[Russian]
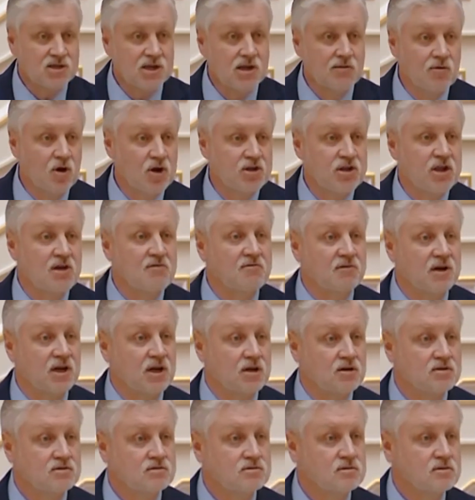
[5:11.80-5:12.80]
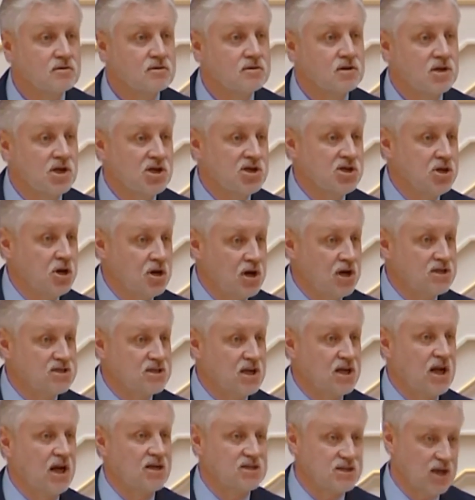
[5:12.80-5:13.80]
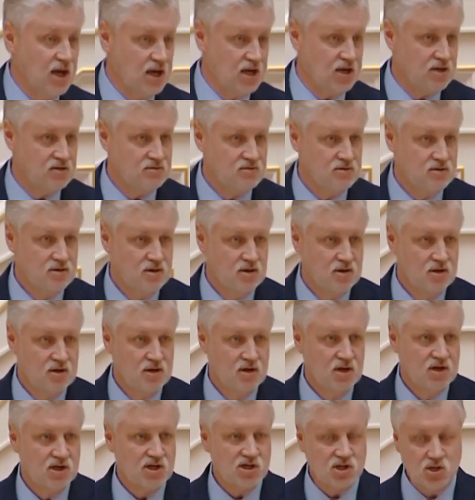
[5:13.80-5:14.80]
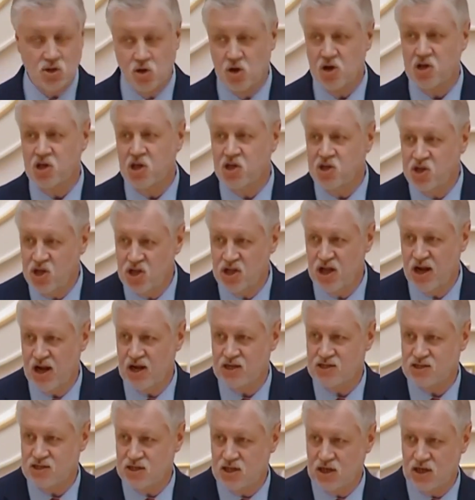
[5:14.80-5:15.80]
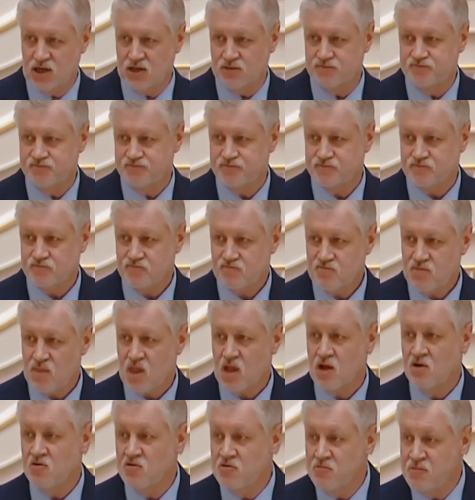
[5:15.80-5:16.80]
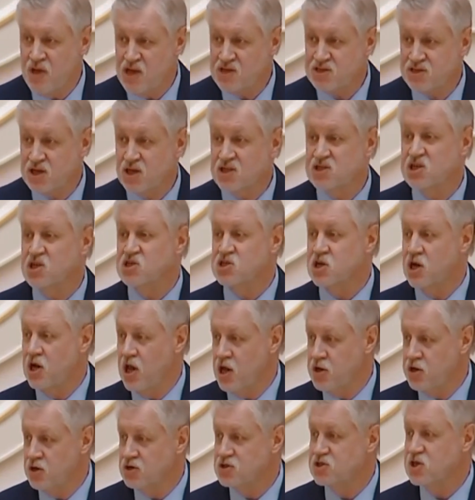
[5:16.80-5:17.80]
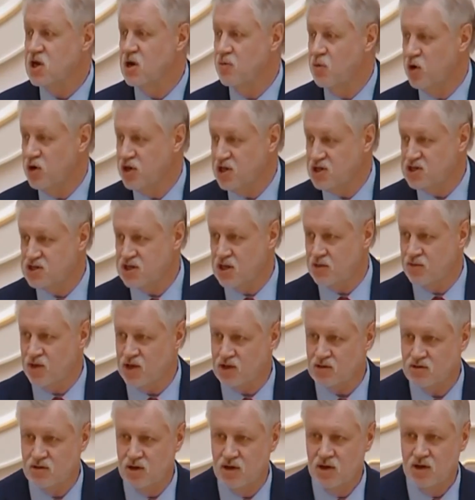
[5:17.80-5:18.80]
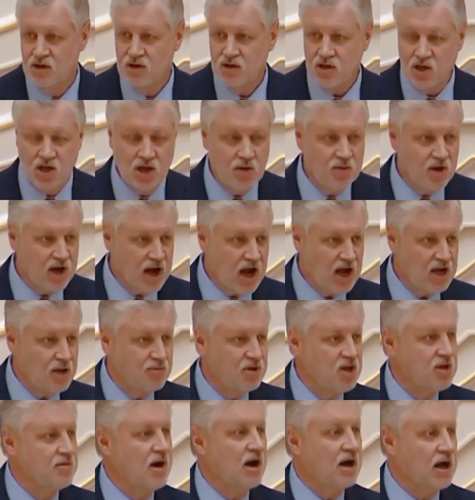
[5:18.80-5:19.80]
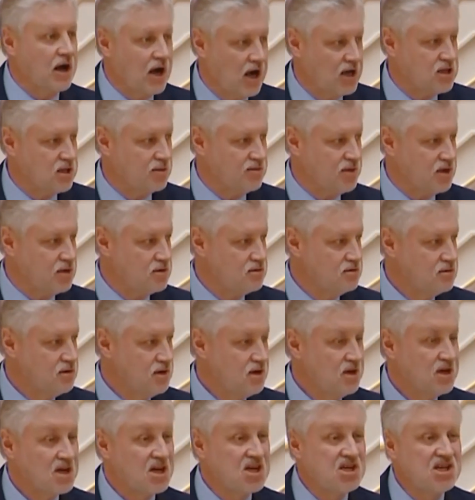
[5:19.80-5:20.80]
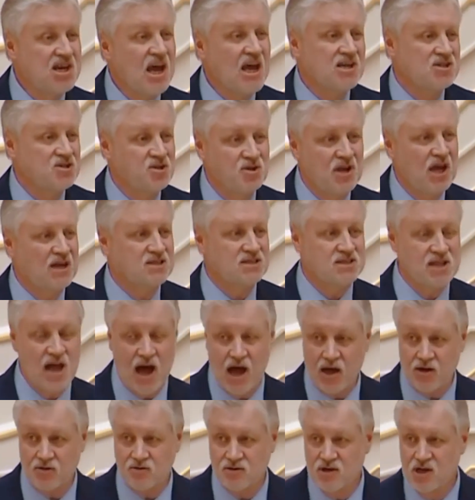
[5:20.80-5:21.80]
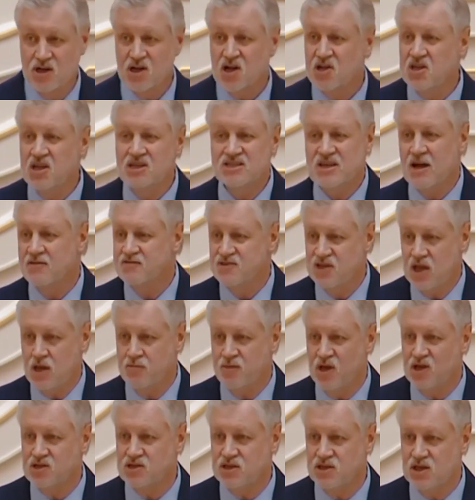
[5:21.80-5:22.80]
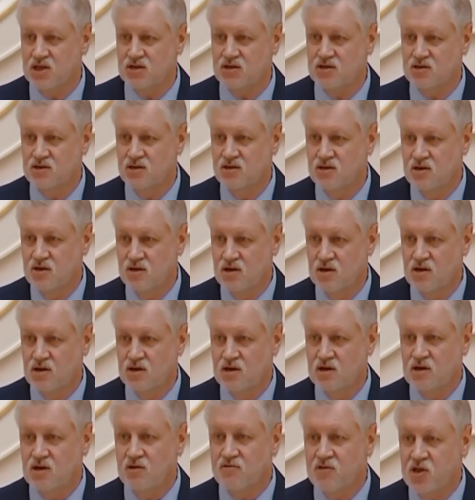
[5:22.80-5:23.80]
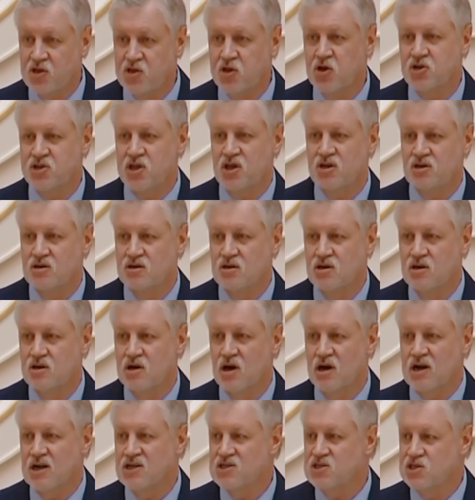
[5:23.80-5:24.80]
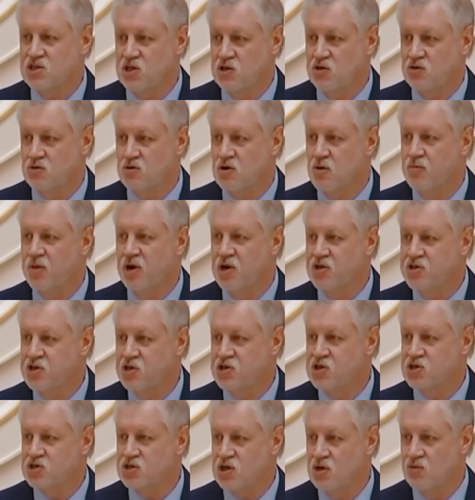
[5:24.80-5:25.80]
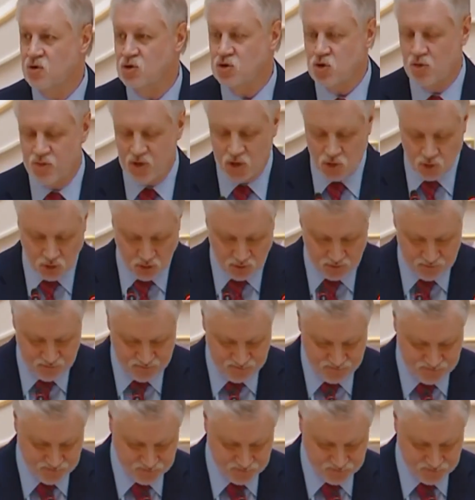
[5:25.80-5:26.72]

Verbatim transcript: Сегодня вы еще раз доказали, что Единая Россия вместе, к сожалению, с коммунистами и либеральными демократами, к счастью, я знаю, не со всеми из них, ведете Россию к политическому тупику.